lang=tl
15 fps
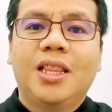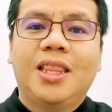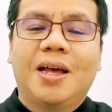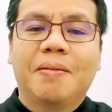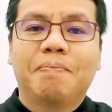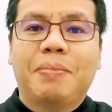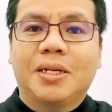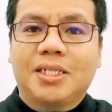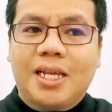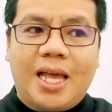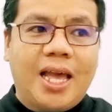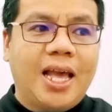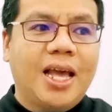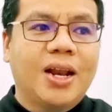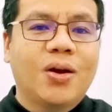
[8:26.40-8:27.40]
ng
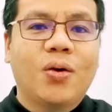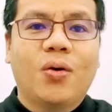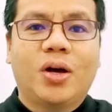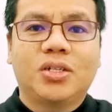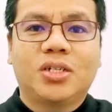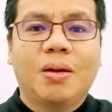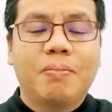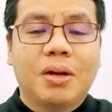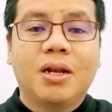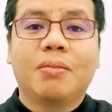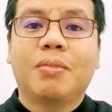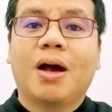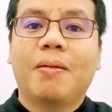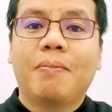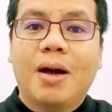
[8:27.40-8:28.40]
pasahero at syempre
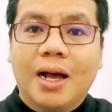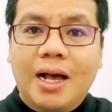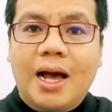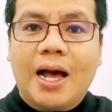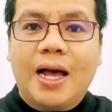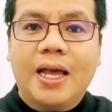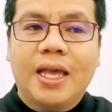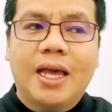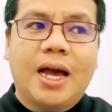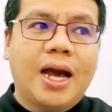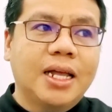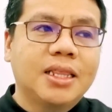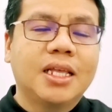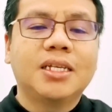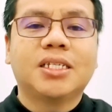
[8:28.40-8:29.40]
ng mga bagahe.
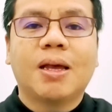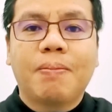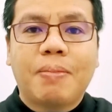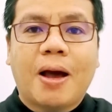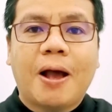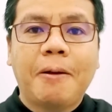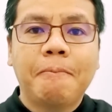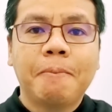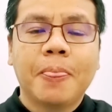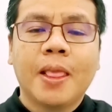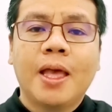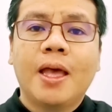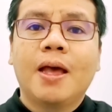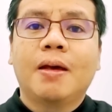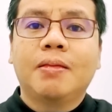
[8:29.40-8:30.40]
At isa pa,
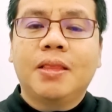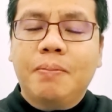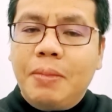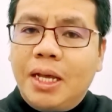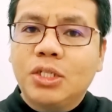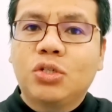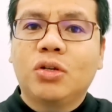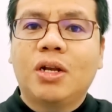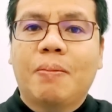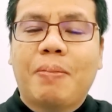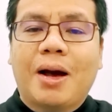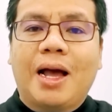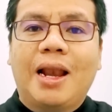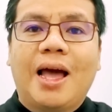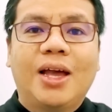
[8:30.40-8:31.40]
medyo
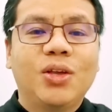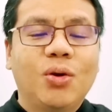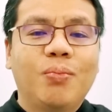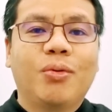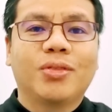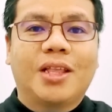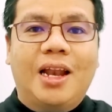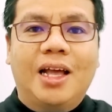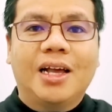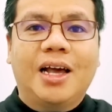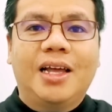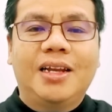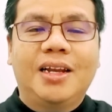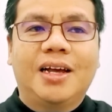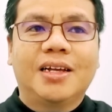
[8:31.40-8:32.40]
napakalayo po
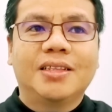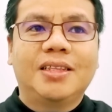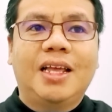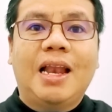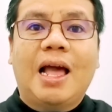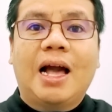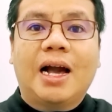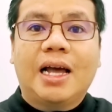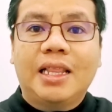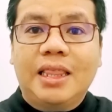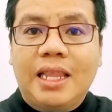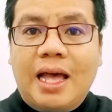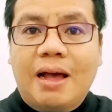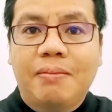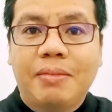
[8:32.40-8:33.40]
talaga ng nilakad
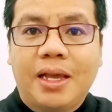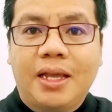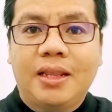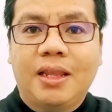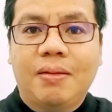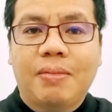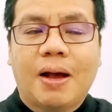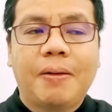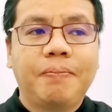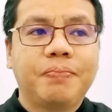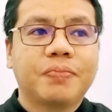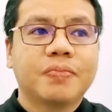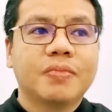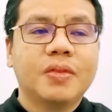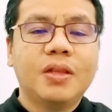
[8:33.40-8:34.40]
namin, di ba?
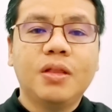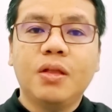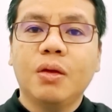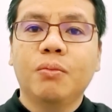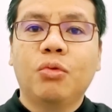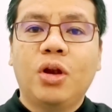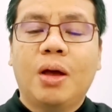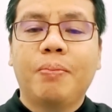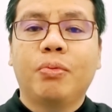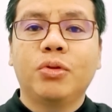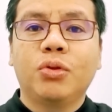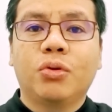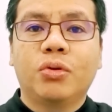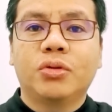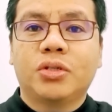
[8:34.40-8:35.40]
Mula po
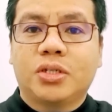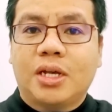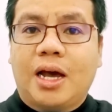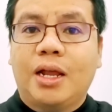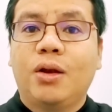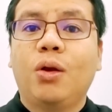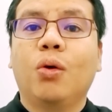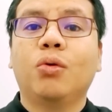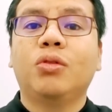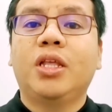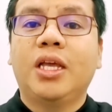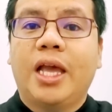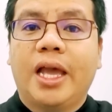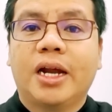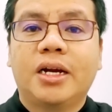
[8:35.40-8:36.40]
doon sa
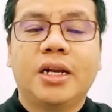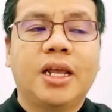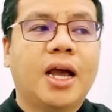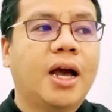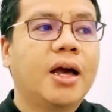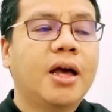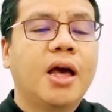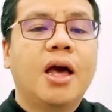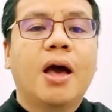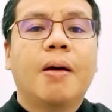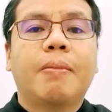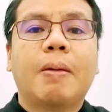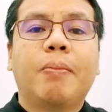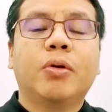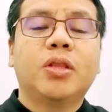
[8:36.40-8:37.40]
unloading area,
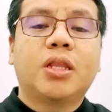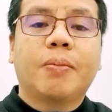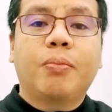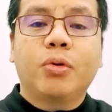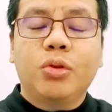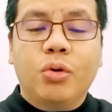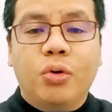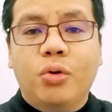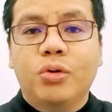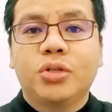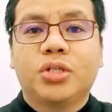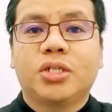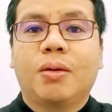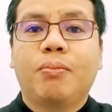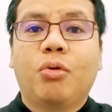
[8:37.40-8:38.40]
papunta po
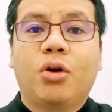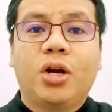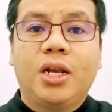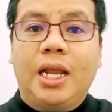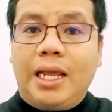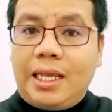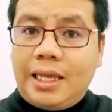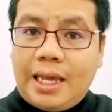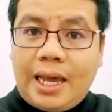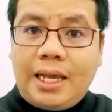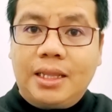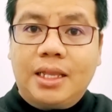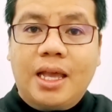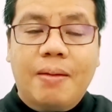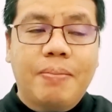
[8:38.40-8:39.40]
doon sa boarding
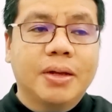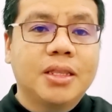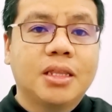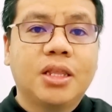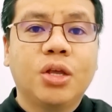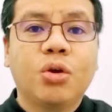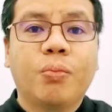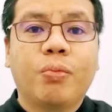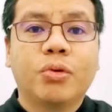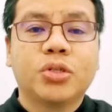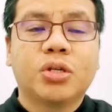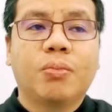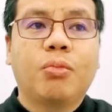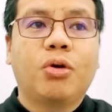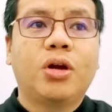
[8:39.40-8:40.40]
gate. Kaya pagdating ko po
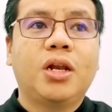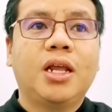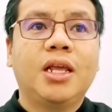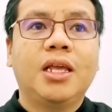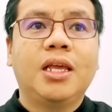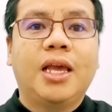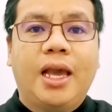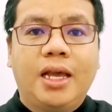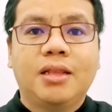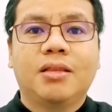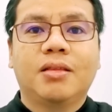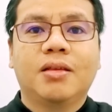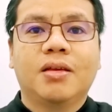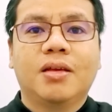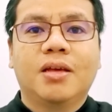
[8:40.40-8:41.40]
sa boarding
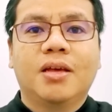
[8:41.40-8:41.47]
gate,